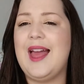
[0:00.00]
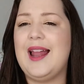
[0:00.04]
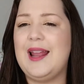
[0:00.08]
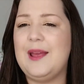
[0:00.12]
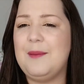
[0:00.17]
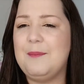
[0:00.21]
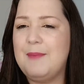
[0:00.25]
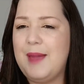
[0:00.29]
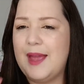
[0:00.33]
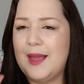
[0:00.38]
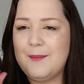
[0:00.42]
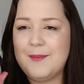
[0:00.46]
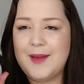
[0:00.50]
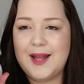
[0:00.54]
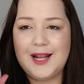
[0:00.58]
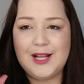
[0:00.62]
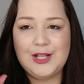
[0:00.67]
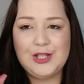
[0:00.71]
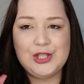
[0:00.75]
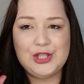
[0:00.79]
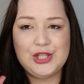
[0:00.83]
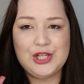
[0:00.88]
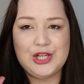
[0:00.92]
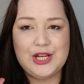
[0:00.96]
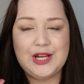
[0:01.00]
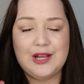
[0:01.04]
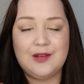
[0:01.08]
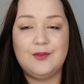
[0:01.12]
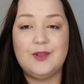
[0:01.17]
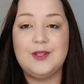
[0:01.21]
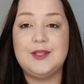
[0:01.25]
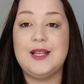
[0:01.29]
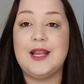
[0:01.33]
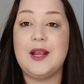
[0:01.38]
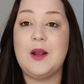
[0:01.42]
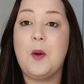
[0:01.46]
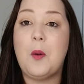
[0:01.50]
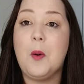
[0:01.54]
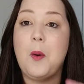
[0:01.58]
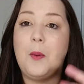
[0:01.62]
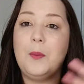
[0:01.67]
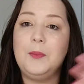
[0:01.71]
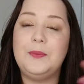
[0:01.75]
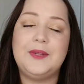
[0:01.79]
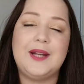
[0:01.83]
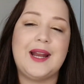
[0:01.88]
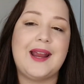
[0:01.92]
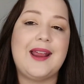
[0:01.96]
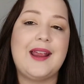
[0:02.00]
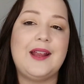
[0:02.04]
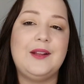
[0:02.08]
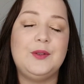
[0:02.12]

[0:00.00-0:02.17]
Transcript: Ela é bem baratinha, você encontra